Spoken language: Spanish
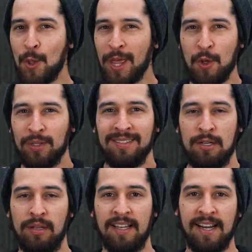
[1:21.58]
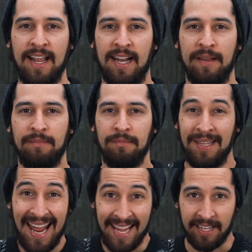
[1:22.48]
Pero ¿de dónde salió esta regla?
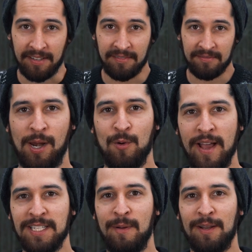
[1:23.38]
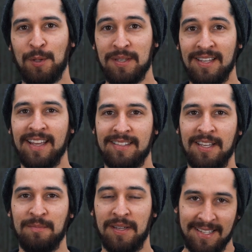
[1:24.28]
del aire? Pues algunos expertos dicen que
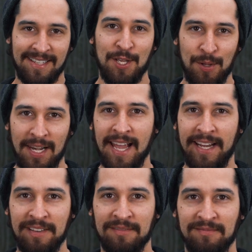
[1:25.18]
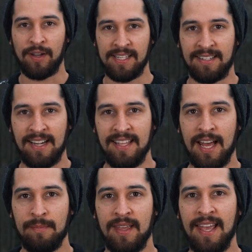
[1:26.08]
sí, que salió del aire. Aunque la
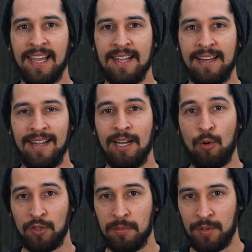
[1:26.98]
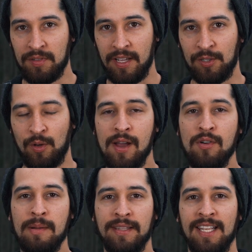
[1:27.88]
realidad es que la regla del 4% es
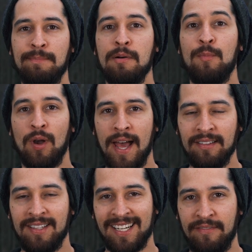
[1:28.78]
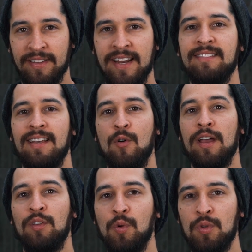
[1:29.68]
una manera popular de referirse a
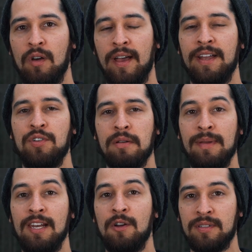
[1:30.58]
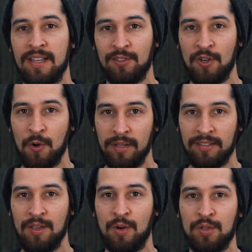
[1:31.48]
un estudio hecho en
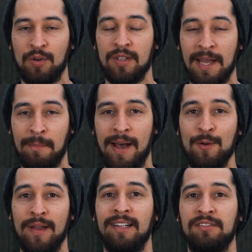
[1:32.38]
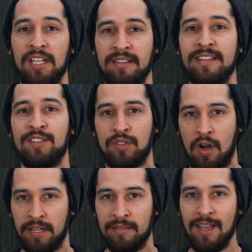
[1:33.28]
1998 llamado el Trinity
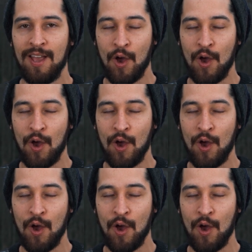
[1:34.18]
Story